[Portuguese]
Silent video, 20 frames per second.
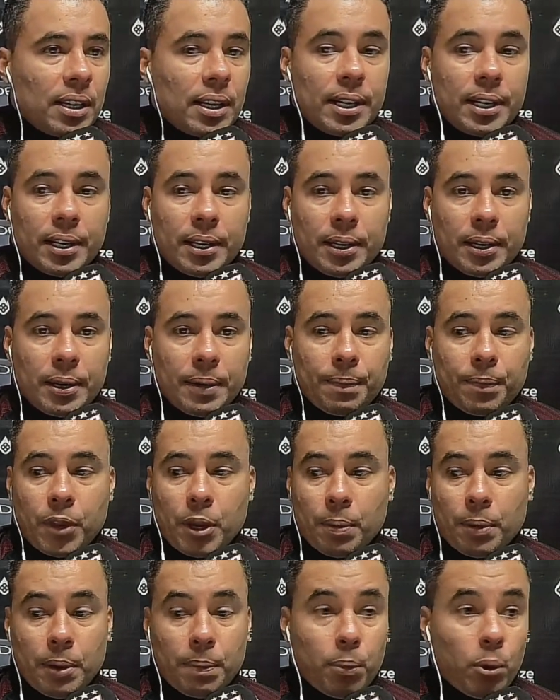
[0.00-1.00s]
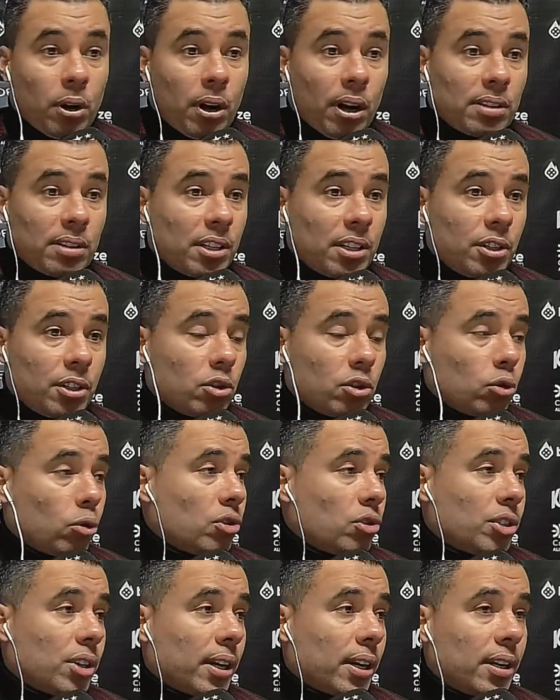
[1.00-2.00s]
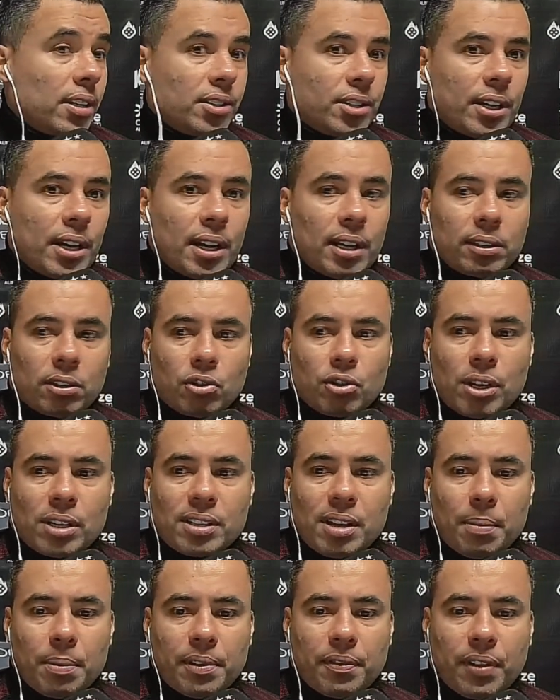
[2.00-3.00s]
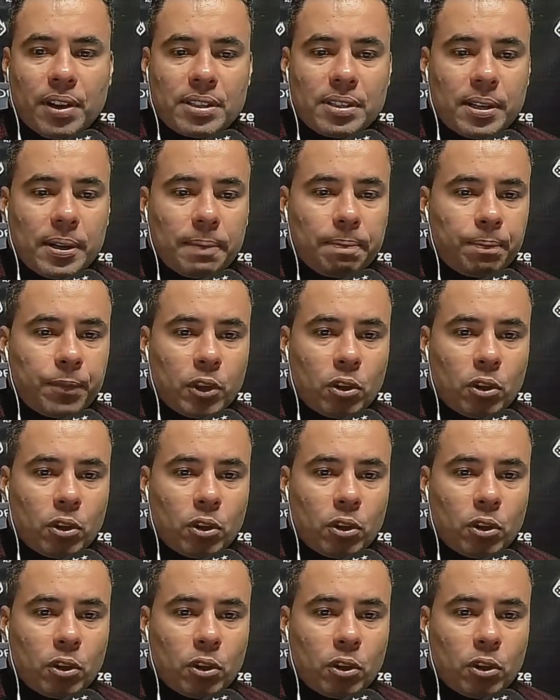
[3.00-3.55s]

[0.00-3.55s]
e, e, e, por causa disso, todos aqueles que entram já sabem o que fazer.